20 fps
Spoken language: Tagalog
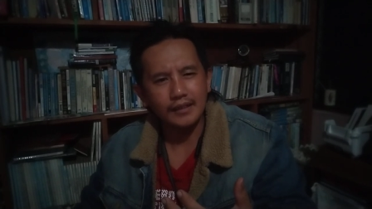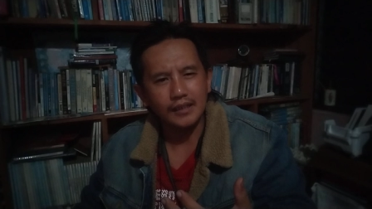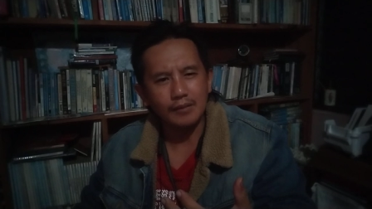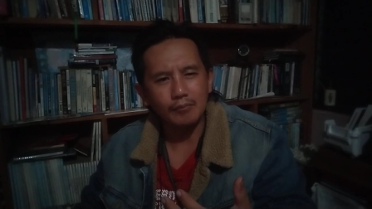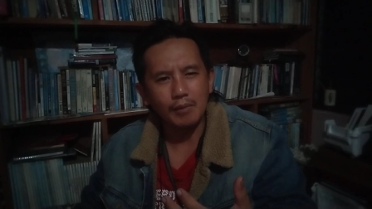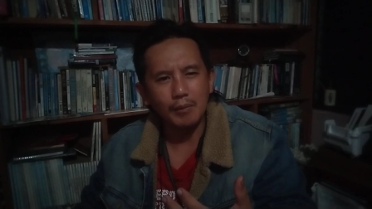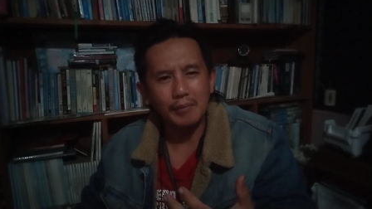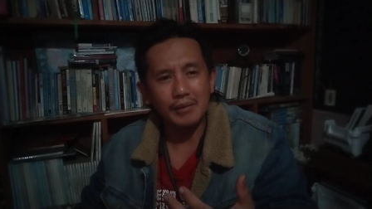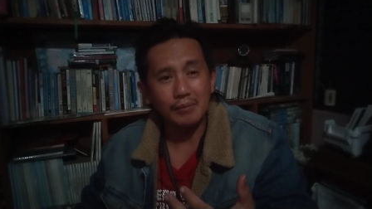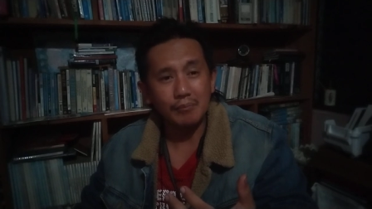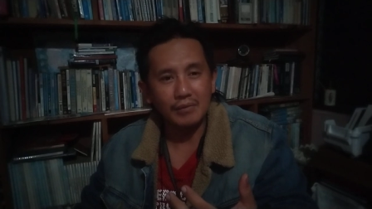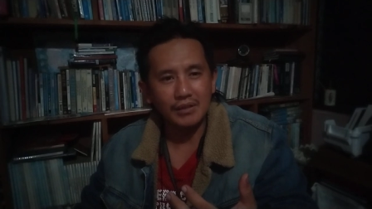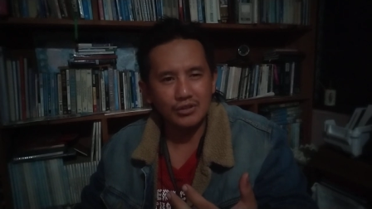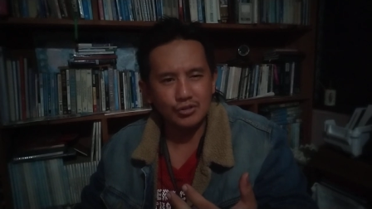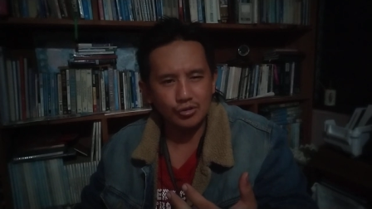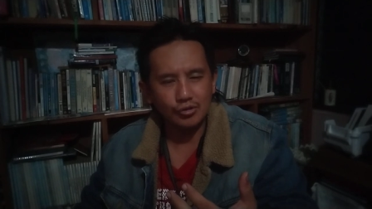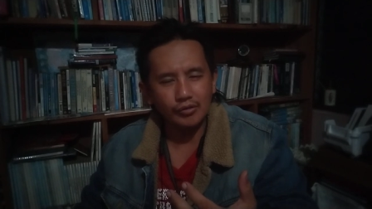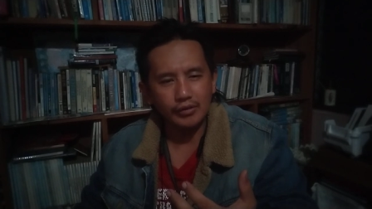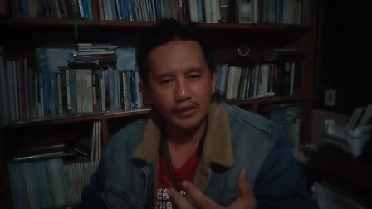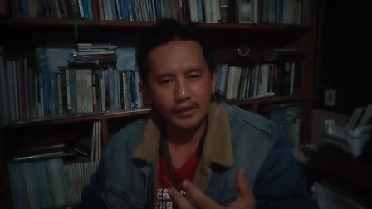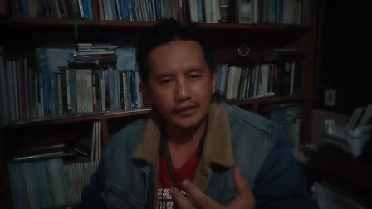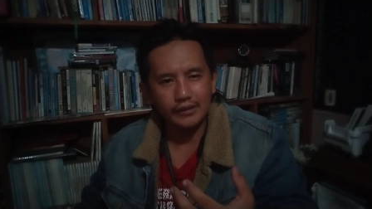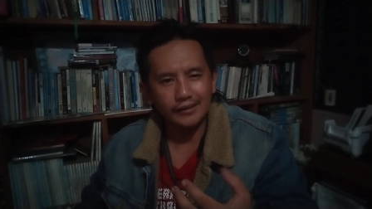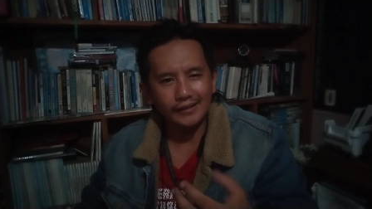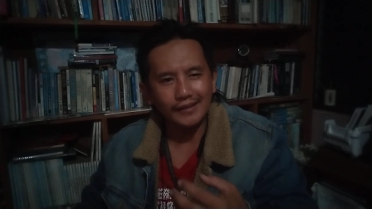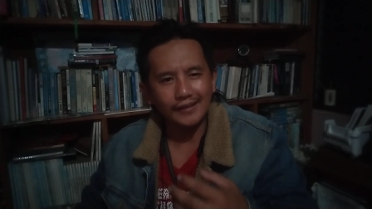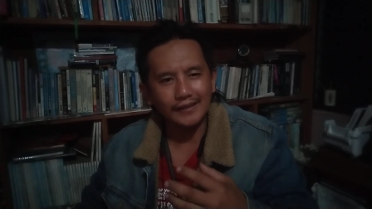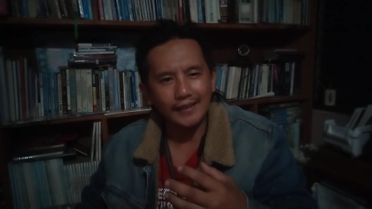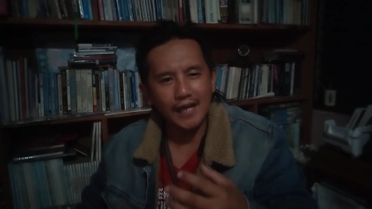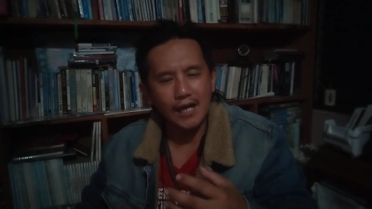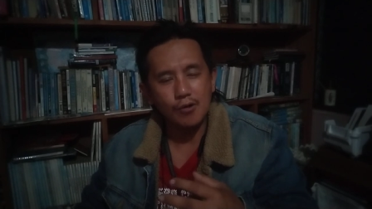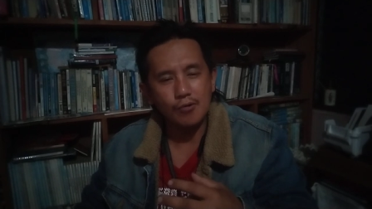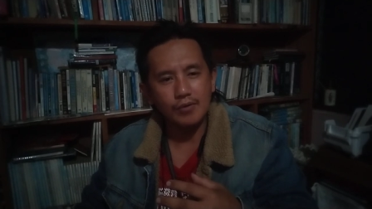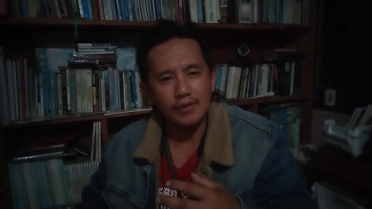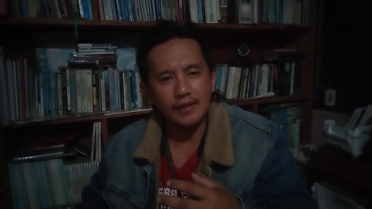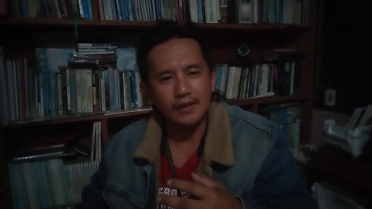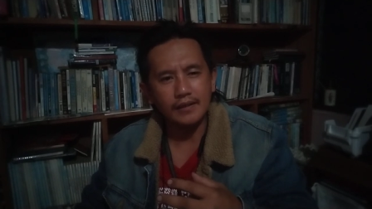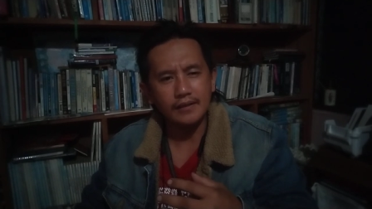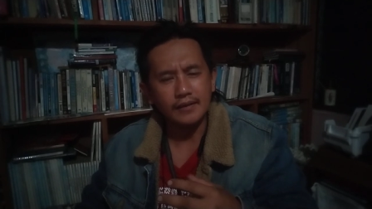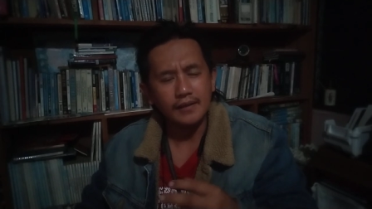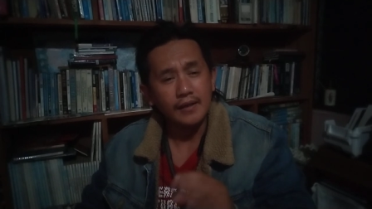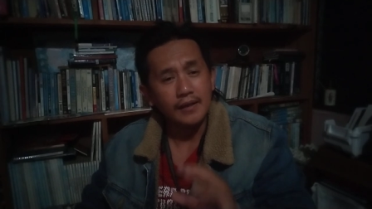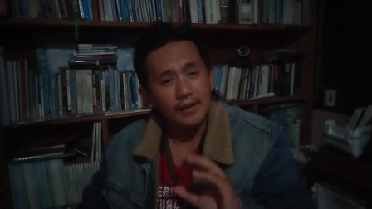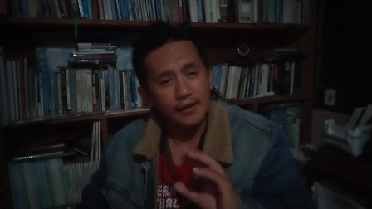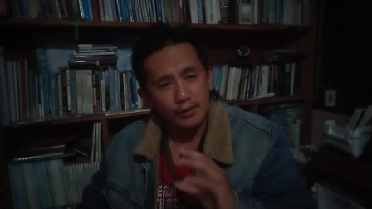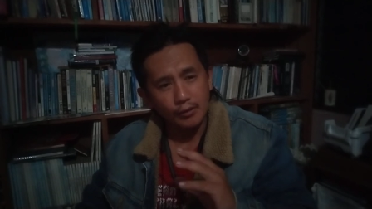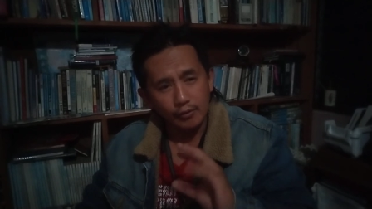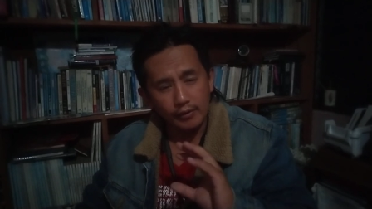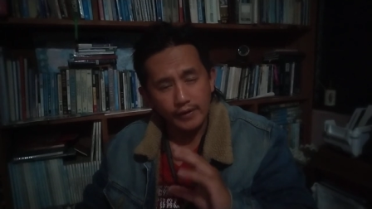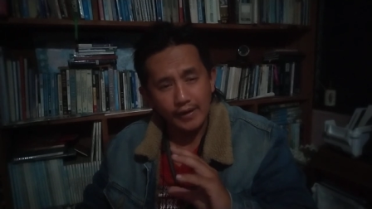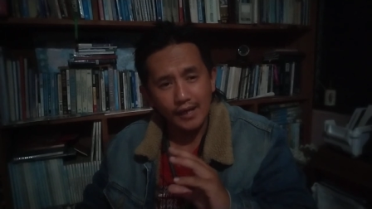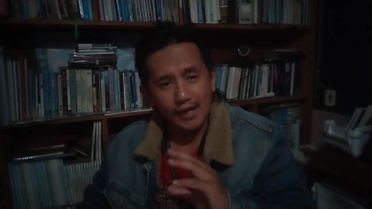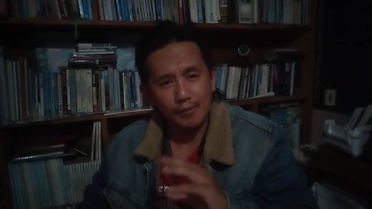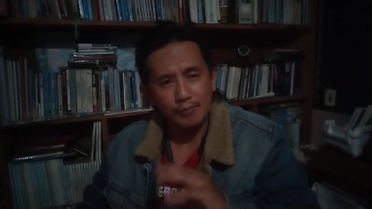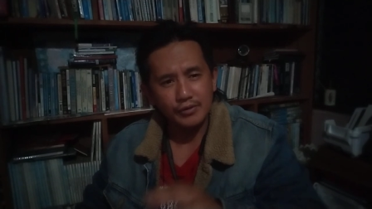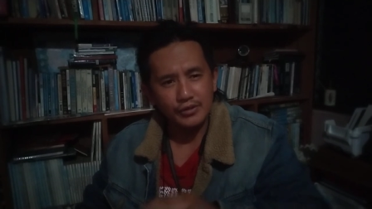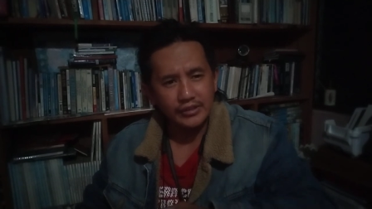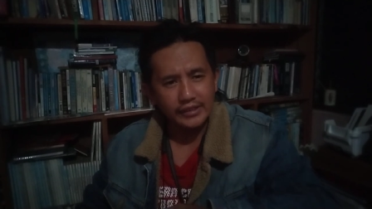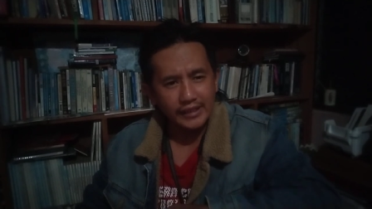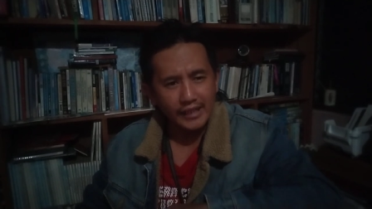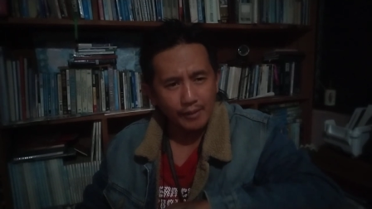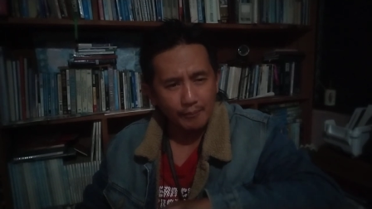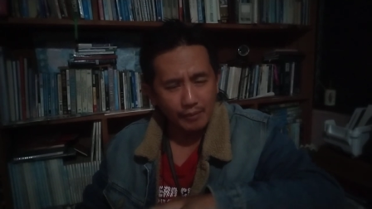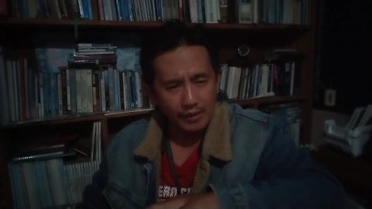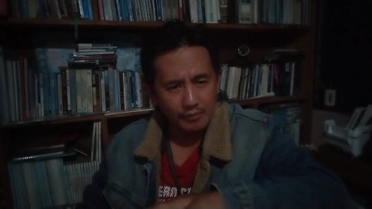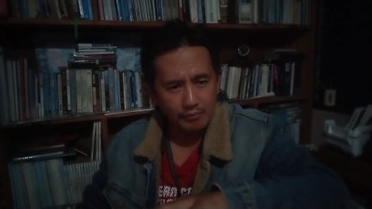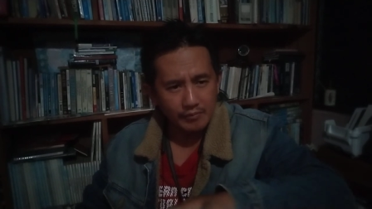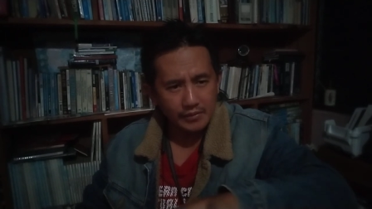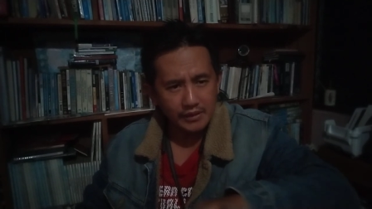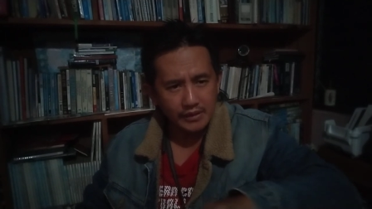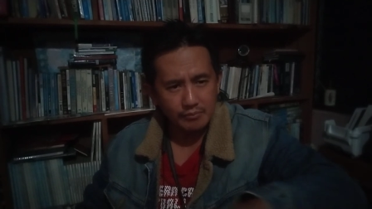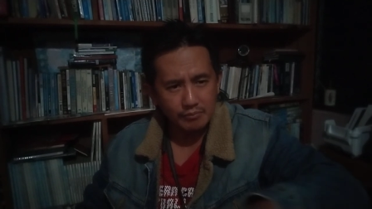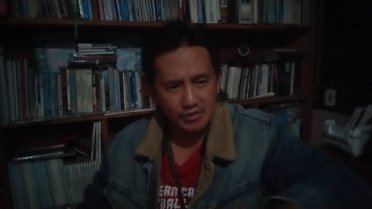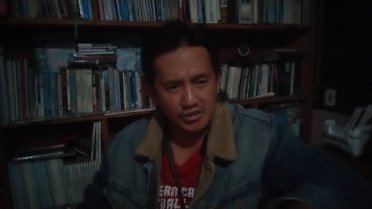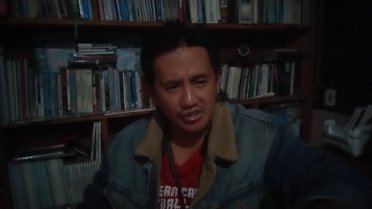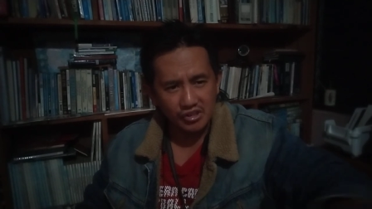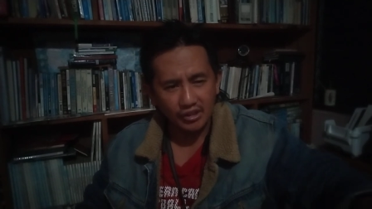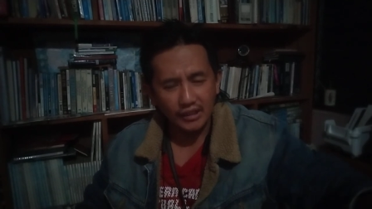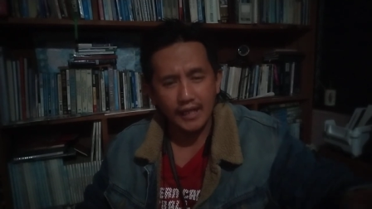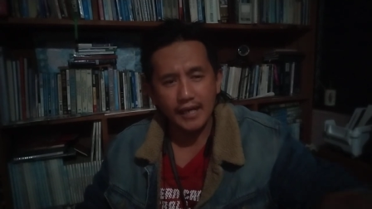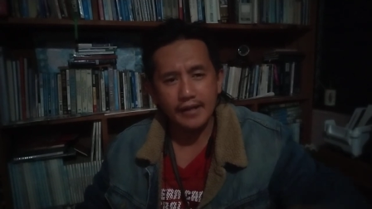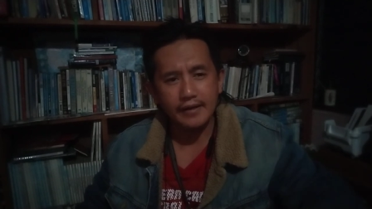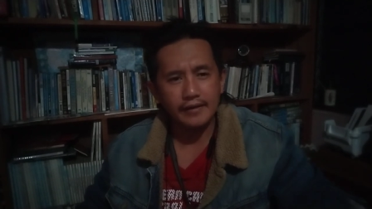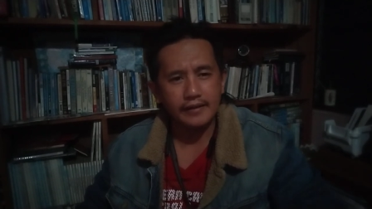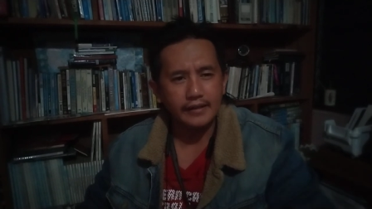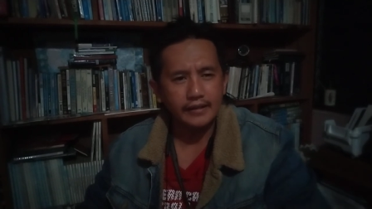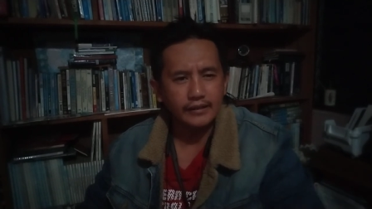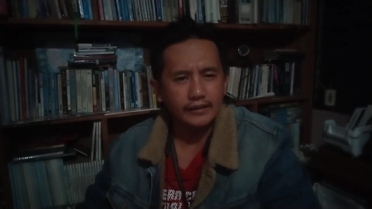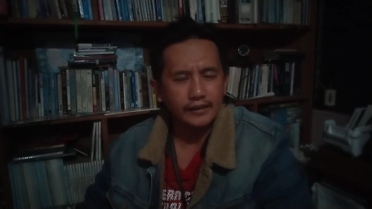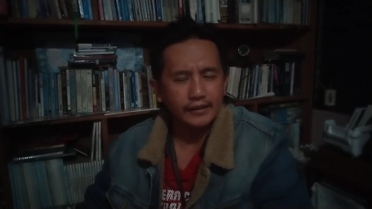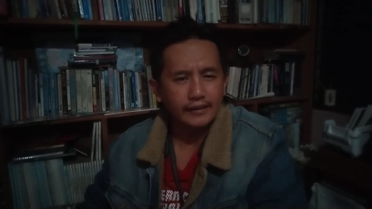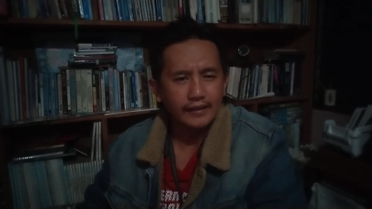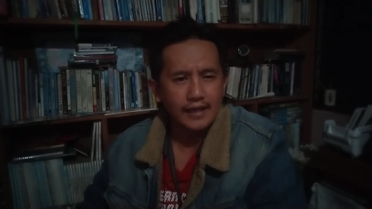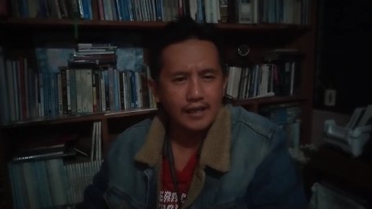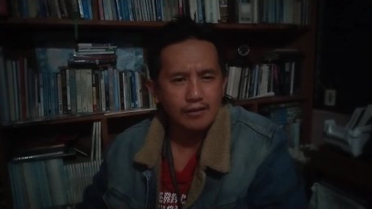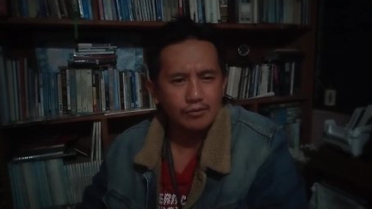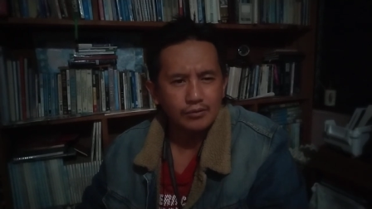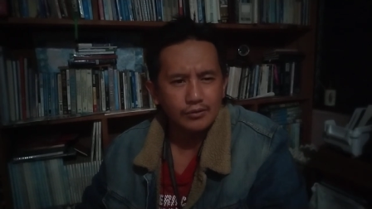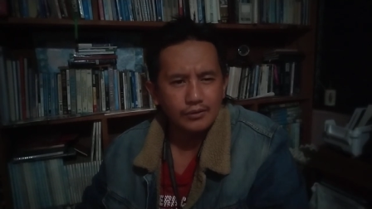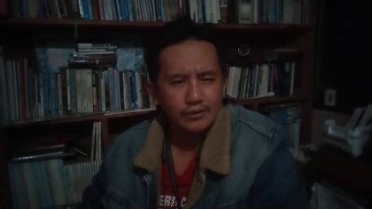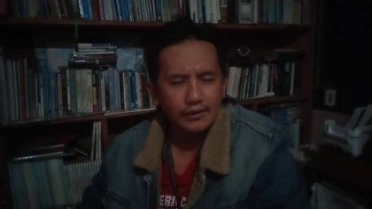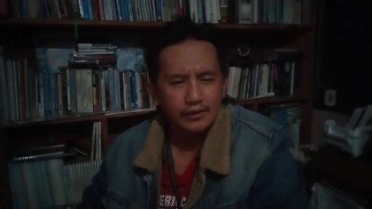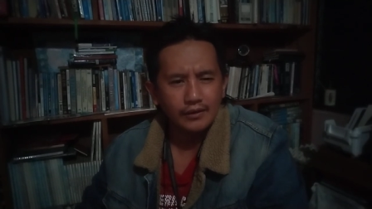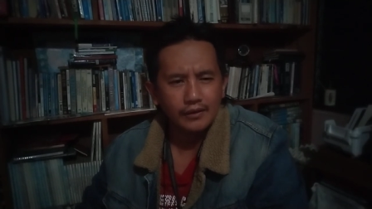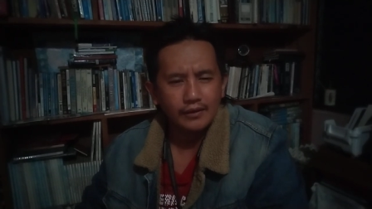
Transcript: kan mamin mention dagiti tao nga no da kami pagbibisitaan dagiti tao